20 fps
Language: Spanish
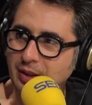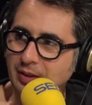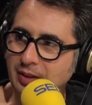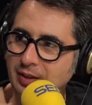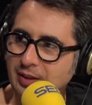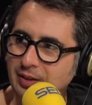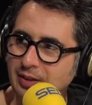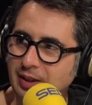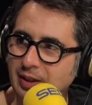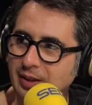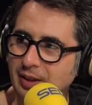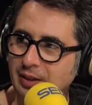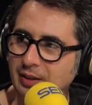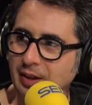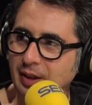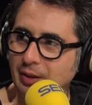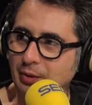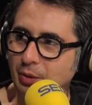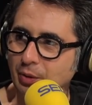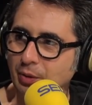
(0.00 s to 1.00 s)
antes de salir al
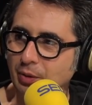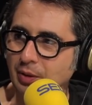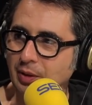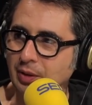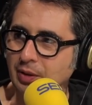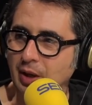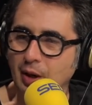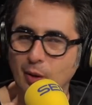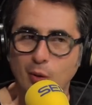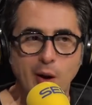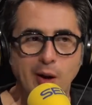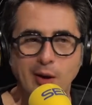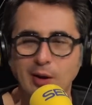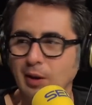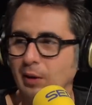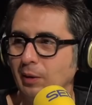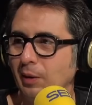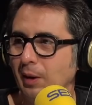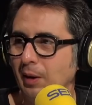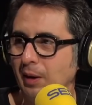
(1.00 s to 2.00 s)
teatro. Claro, y salgo claro.
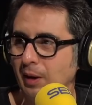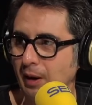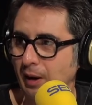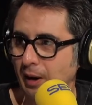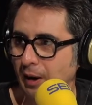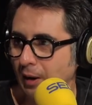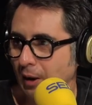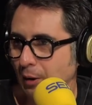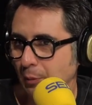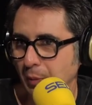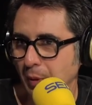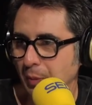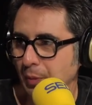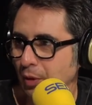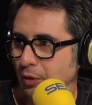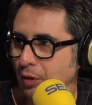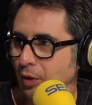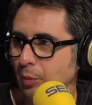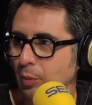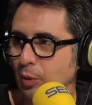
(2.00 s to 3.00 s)
ahí, los
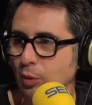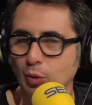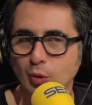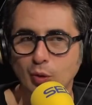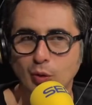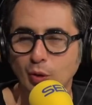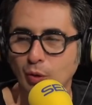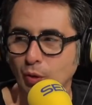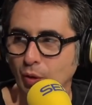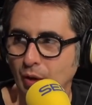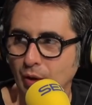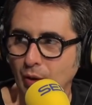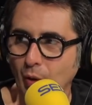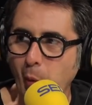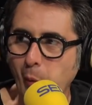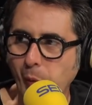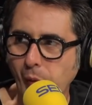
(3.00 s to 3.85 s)
primeros cinco minutos estoy todo el rato